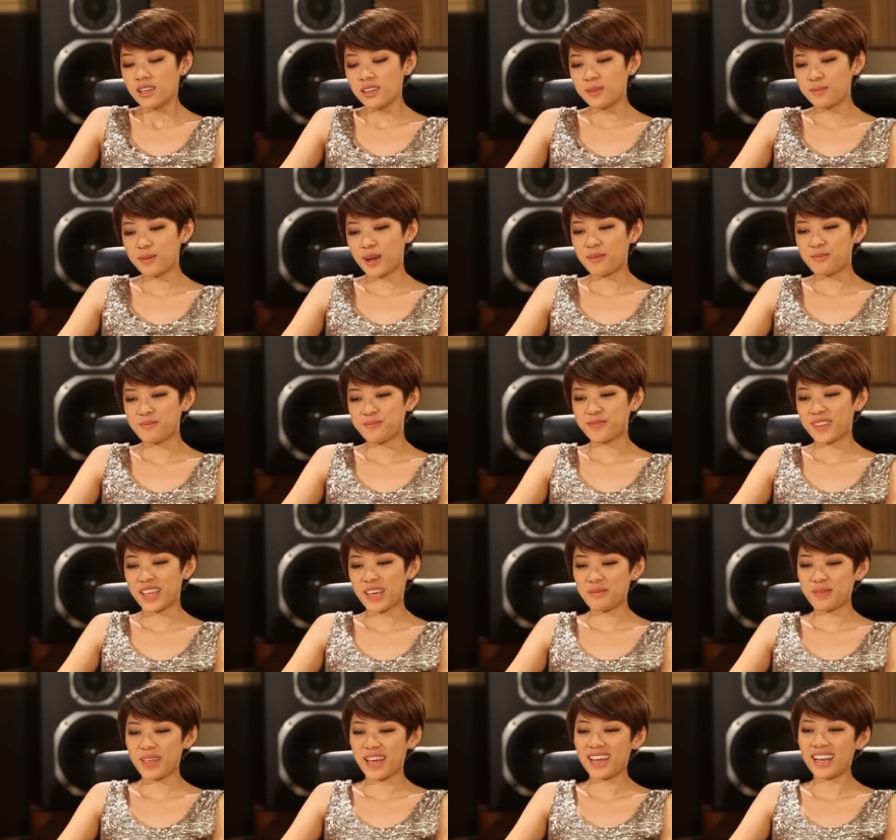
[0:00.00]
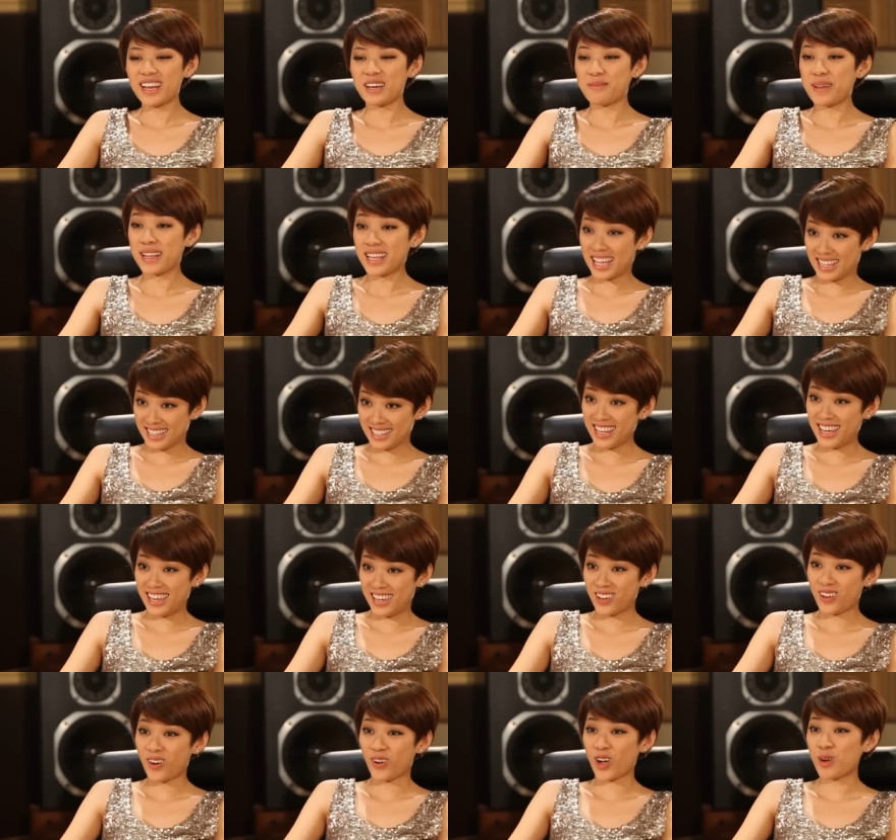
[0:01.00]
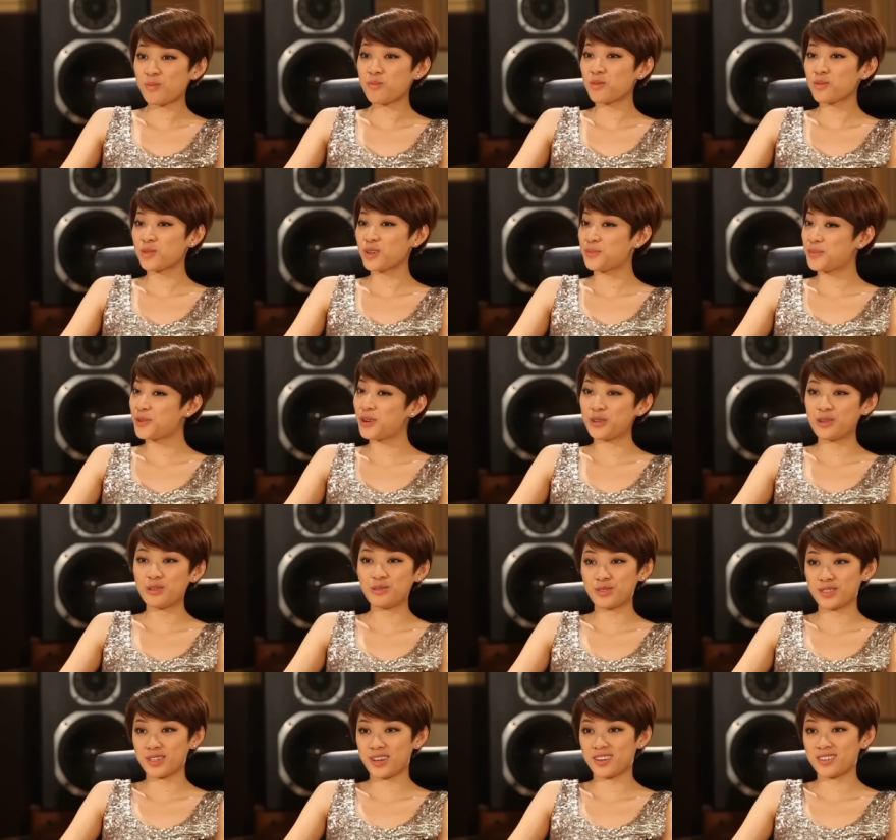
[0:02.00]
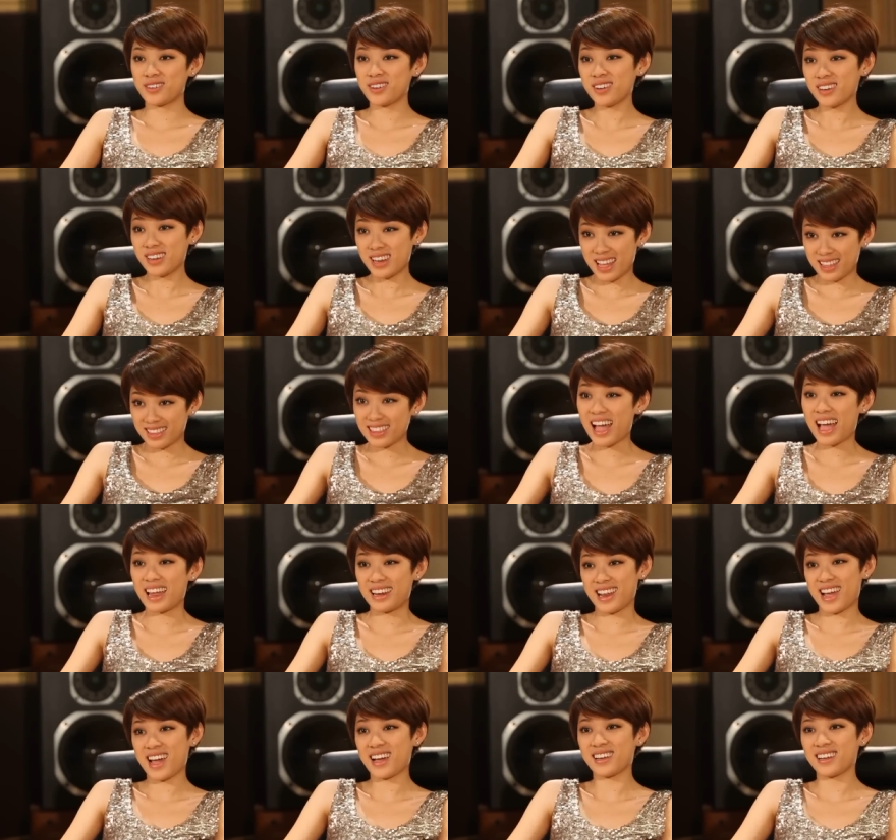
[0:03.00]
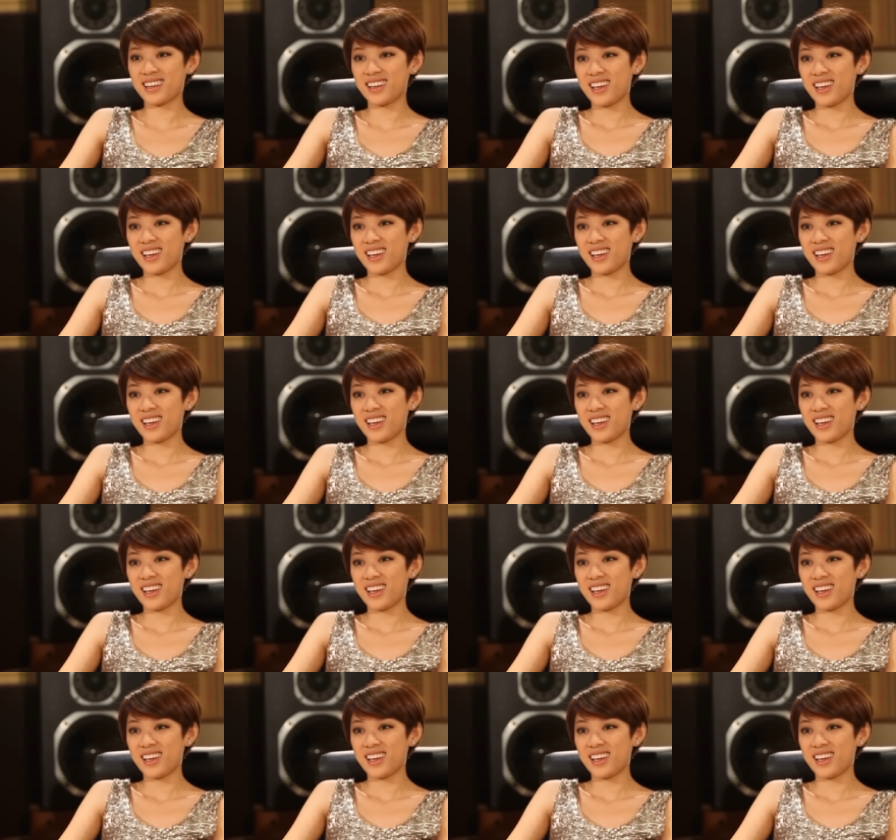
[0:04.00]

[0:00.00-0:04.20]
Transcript: nhưng mà em thấy là bên cạnh chị còn có một người producer rất là tài năng